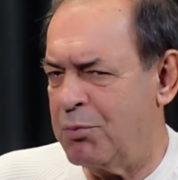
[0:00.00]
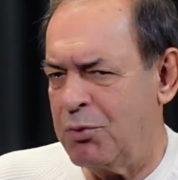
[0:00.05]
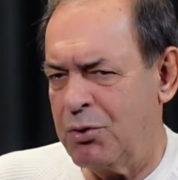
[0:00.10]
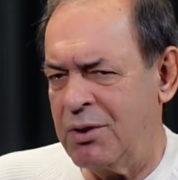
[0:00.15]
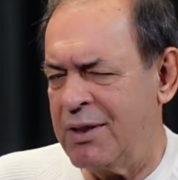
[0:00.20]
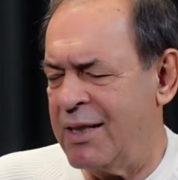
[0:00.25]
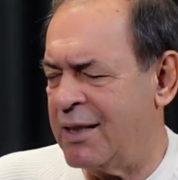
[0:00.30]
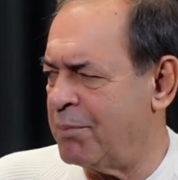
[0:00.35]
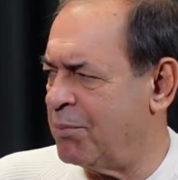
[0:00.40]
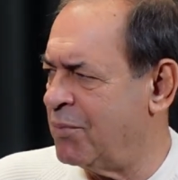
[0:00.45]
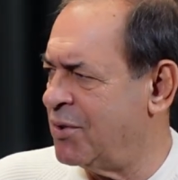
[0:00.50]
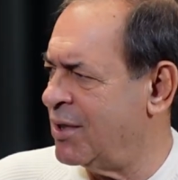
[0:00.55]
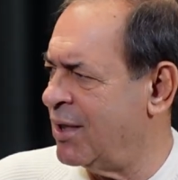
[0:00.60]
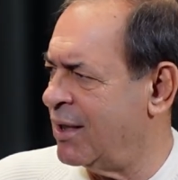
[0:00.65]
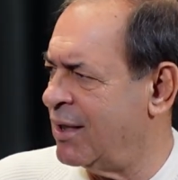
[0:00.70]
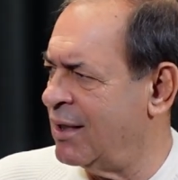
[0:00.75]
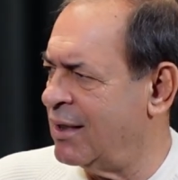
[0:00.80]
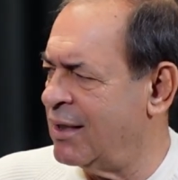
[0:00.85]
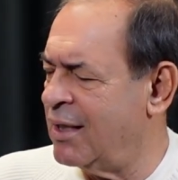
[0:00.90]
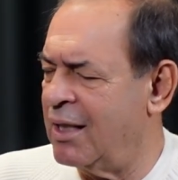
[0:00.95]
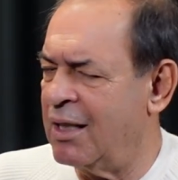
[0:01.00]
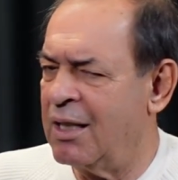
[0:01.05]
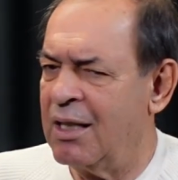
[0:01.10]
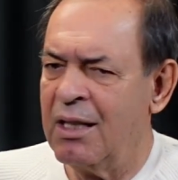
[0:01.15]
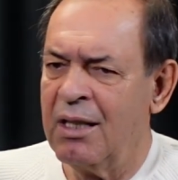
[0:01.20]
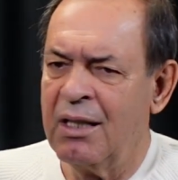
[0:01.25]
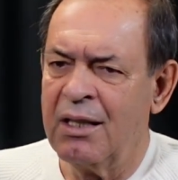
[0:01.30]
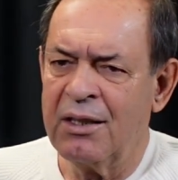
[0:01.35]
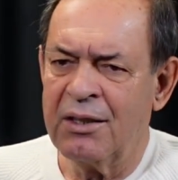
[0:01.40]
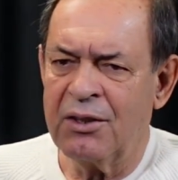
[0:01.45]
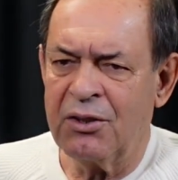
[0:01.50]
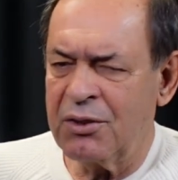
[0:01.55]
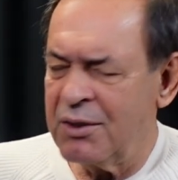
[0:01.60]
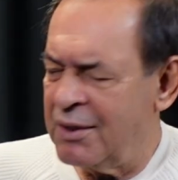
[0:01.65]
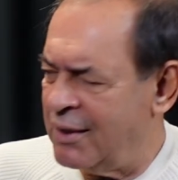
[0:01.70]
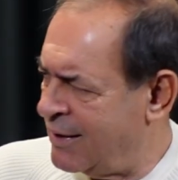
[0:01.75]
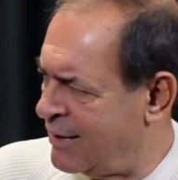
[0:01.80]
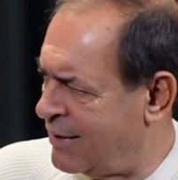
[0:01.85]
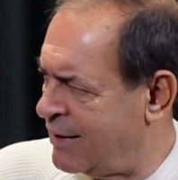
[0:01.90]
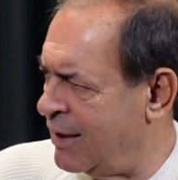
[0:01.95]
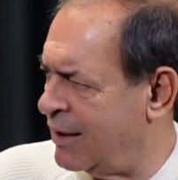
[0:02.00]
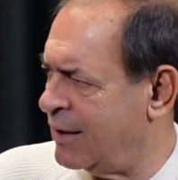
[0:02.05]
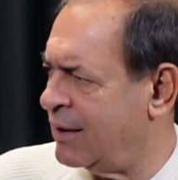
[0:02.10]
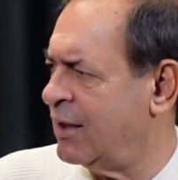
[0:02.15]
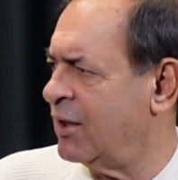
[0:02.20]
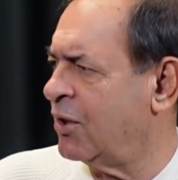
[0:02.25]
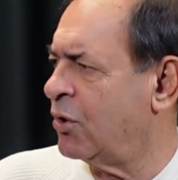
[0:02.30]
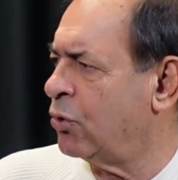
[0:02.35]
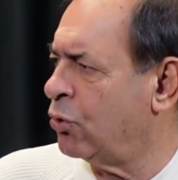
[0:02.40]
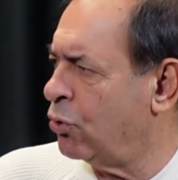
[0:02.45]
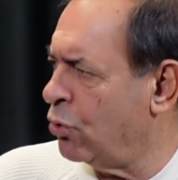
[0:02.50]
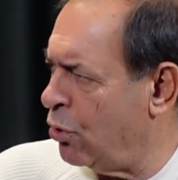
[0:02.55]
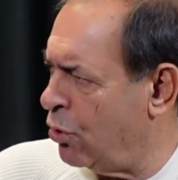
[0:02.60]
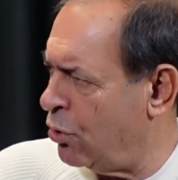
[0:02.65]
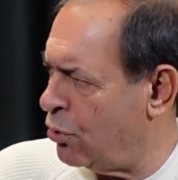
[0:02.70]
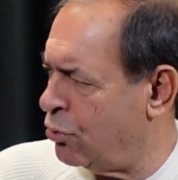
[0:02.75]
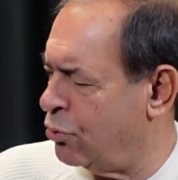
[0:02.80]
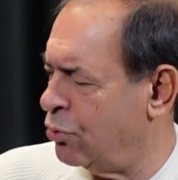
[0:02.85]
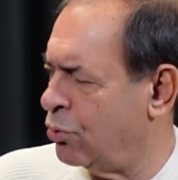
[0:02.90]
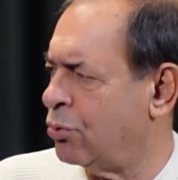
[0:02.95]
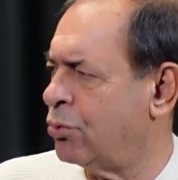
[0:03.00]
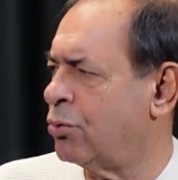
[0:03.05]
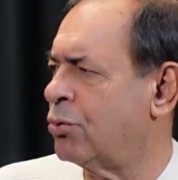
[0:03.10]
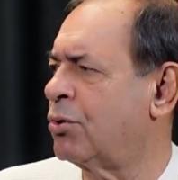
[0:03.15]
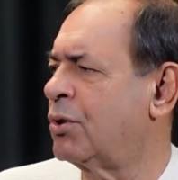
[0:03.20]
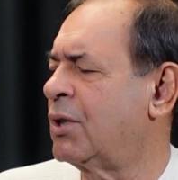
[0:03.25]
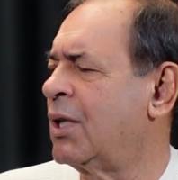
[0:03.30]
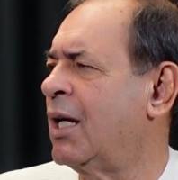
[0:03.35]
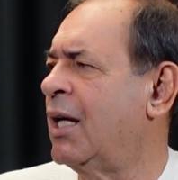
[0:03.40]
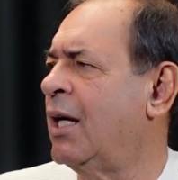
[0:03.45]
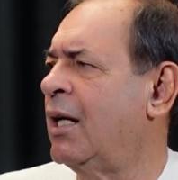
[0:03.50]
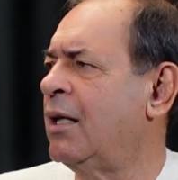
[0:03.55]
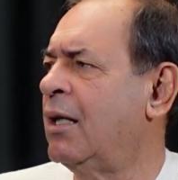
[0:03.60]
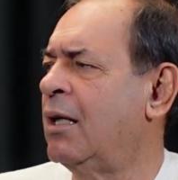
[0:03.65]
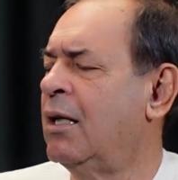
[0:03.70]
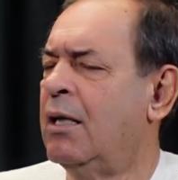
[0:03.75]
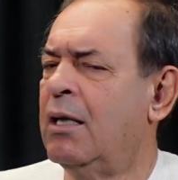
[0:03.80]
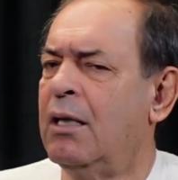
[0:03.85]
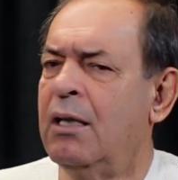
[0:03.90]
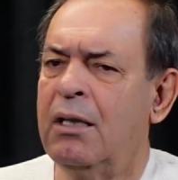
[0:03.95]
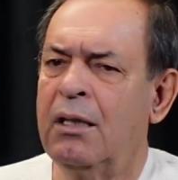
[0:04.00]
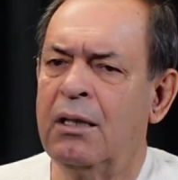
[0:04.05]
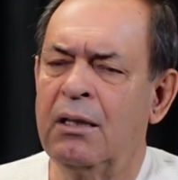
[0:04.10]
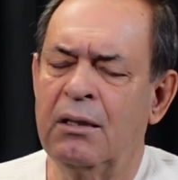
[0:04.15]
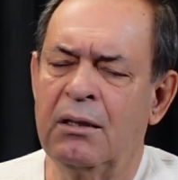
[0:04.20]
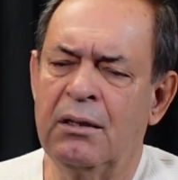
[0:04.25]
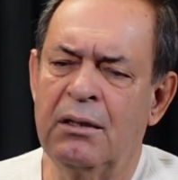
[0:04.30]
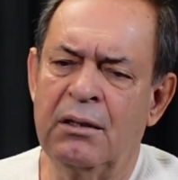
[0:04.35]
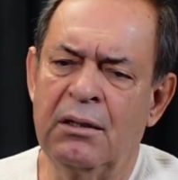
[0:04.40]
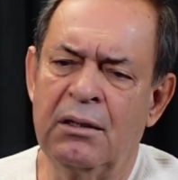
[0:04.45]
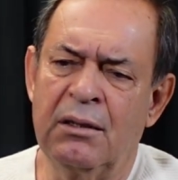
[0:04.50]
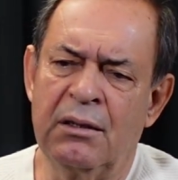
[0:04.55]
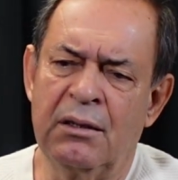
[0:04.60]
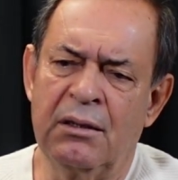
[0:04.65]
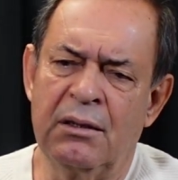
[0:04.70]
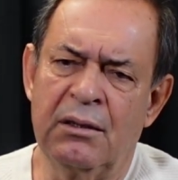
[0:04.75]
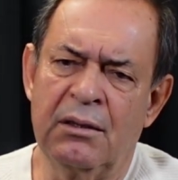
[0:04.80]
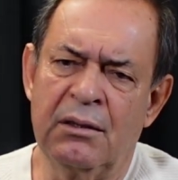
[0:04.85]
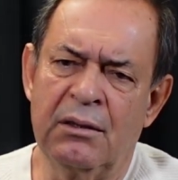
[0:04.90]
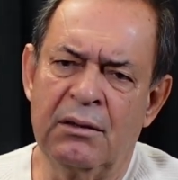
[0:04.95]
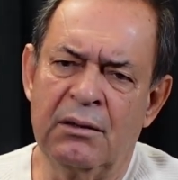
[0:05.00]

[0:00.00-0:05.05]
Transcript: Bunu net bir şekilde evet. hissettik, gördük. Yani evet.